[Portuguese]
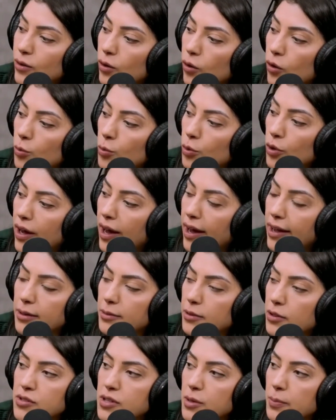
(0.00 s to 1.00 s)
já... não como
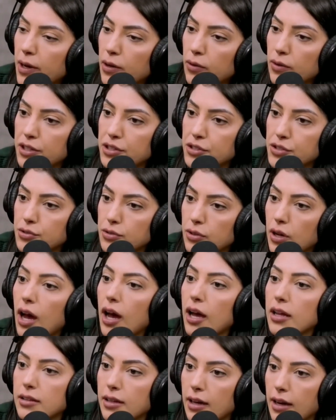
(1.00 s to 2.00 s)
carne e não separo lixo.
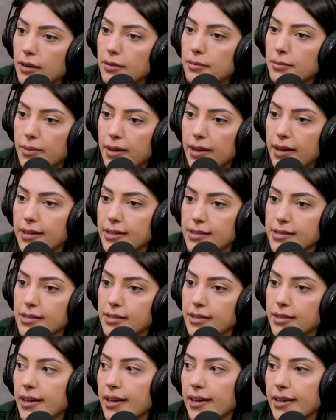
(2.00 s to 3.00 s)
Ah, tá. É.
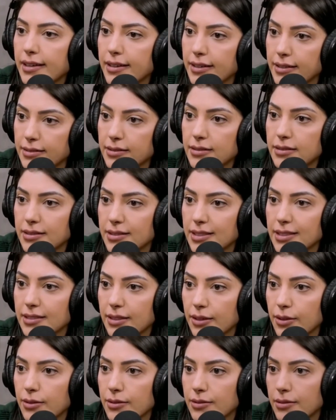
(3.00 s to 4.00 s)
Beleza. Uhum. E aí? Então, é
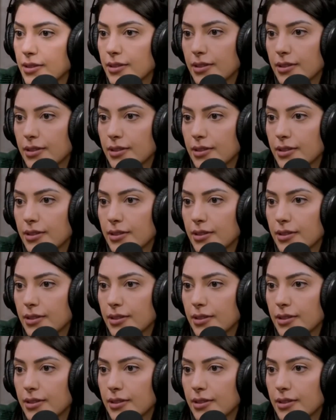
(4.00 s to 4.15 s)
entendeu? é esse